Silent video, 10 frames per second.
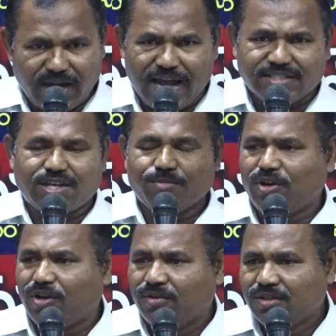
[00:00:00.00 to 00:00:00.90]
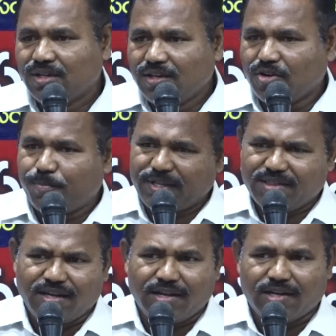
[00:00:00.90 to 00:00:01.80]
రాష్ట్రంలో ఒక
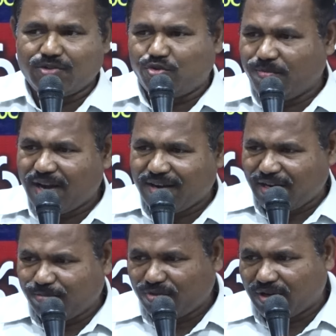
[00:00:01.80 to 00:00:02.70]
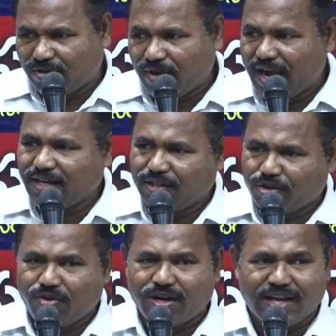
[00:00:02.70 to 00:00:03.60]
పెద్ద దుమారం రేపుతున్నాడు వారిని
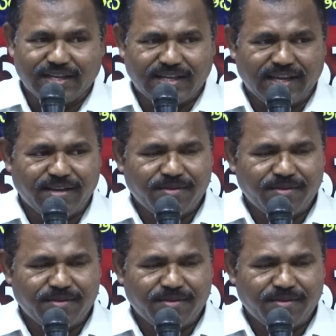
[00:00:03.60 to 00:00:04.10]
ఎదుర్కోవడానికి